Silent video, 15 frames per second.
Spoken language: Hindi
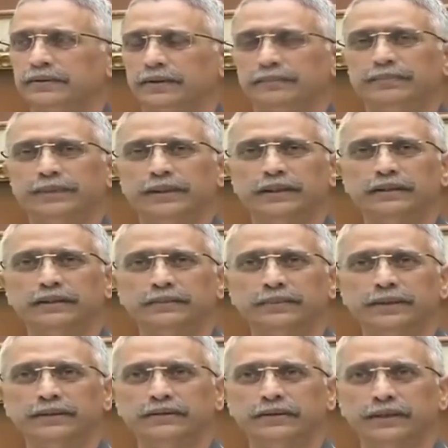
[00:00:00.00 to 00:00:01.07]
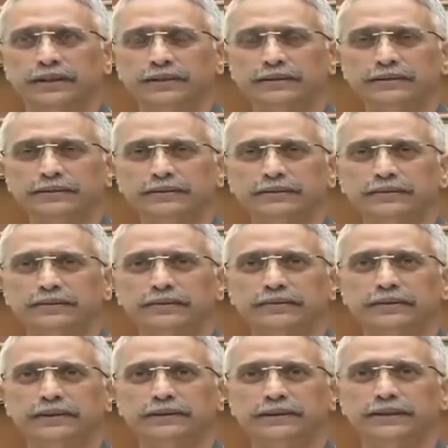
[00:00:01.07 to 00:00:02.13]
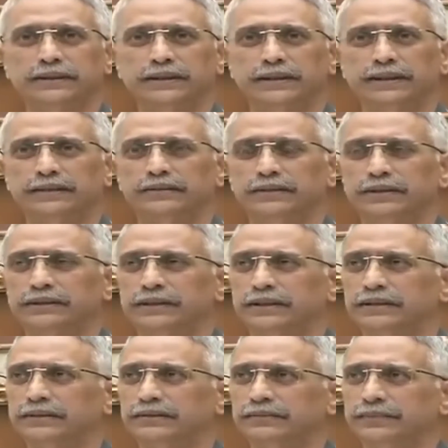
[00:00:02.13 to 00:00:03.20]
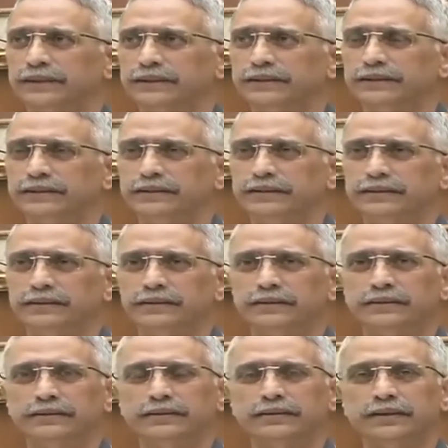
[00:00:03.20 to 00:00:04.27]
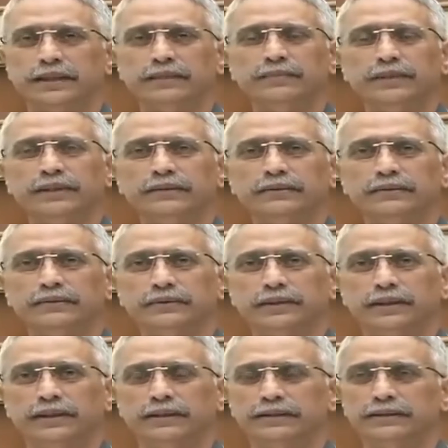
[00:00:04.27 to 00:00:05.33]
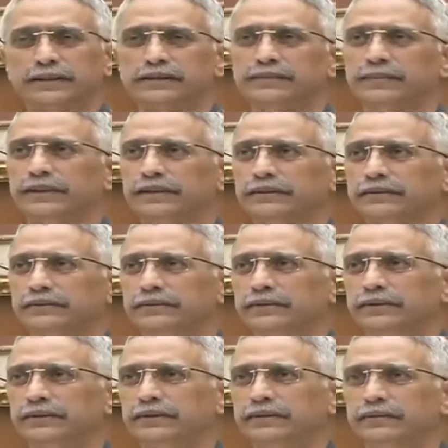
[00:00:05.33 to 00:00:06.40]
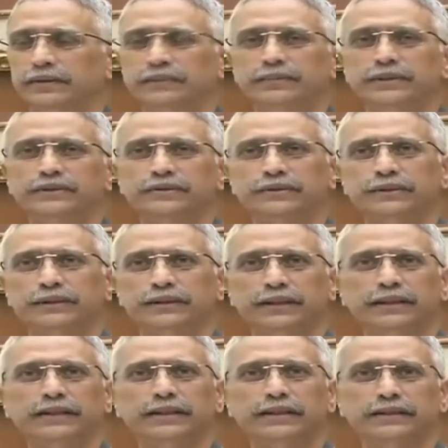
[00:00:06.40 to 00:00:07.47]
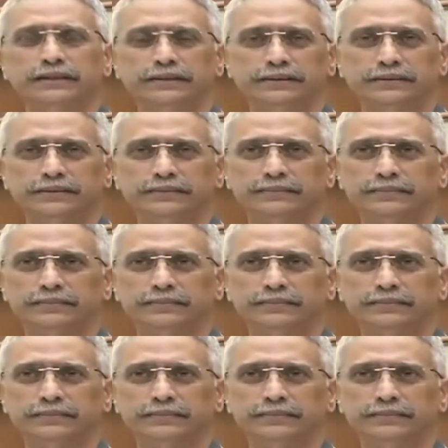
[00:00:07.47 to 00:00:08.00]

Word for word: और पराक्रम के दौरान 2001-2002 में कई महीनों आठ दस महीनों कोई भी छुट्टी नहीं गया था